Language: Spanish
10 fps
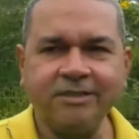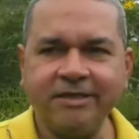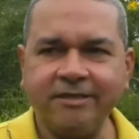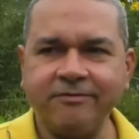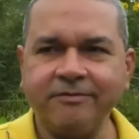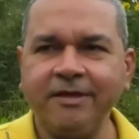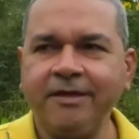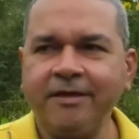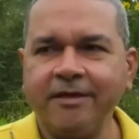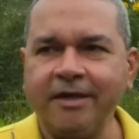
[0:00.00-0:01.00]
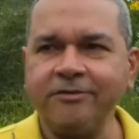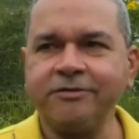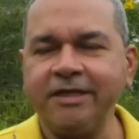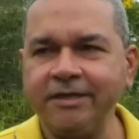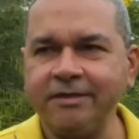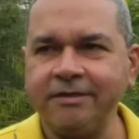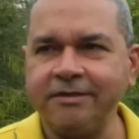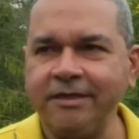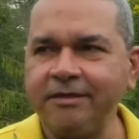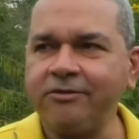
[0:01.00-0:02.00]
El Cedro, que ellos tienen,
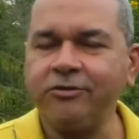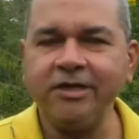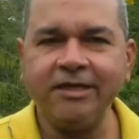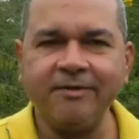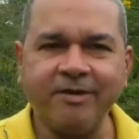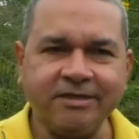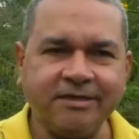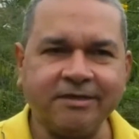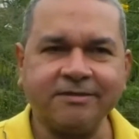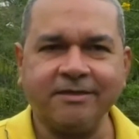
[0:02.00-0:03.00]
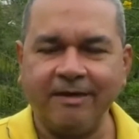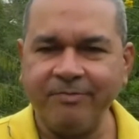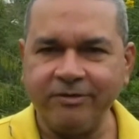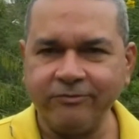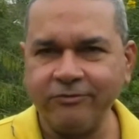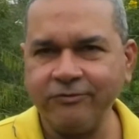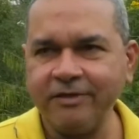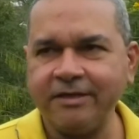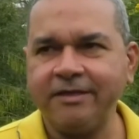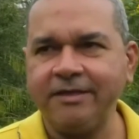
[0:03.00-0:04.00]
tienen dos líneas básicas,
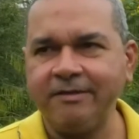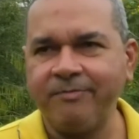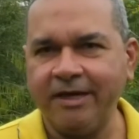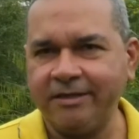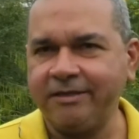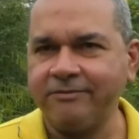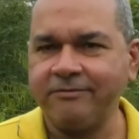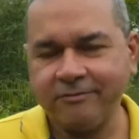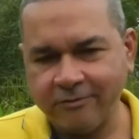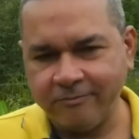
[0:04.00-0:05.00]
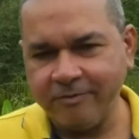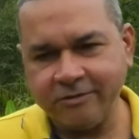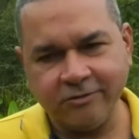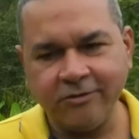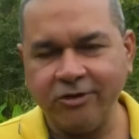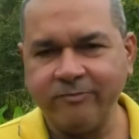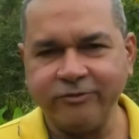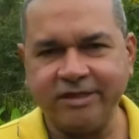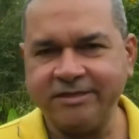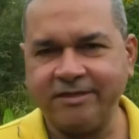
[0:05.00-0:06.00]
apicultura y plátano. Todo, todo lo de
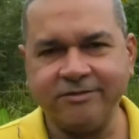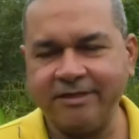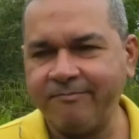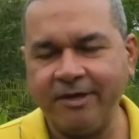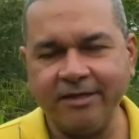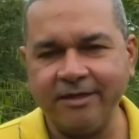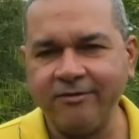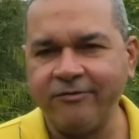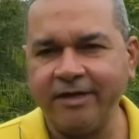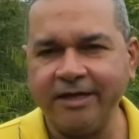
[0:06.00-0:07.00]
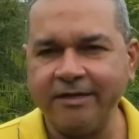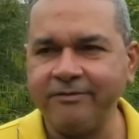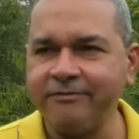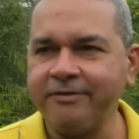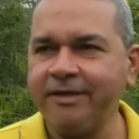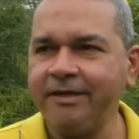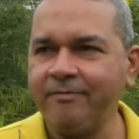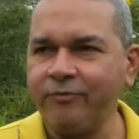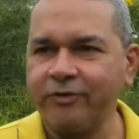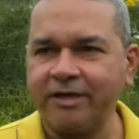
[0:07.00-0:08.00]
musácea, o sea, plátano, banano,
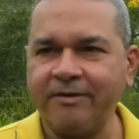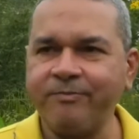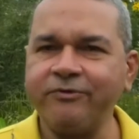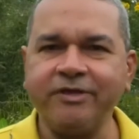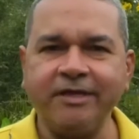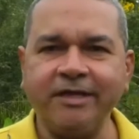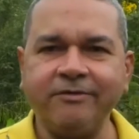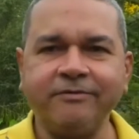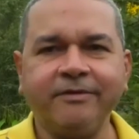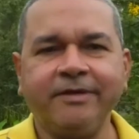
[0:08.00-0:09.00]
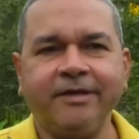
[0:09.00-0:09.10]
murrapo, guineo.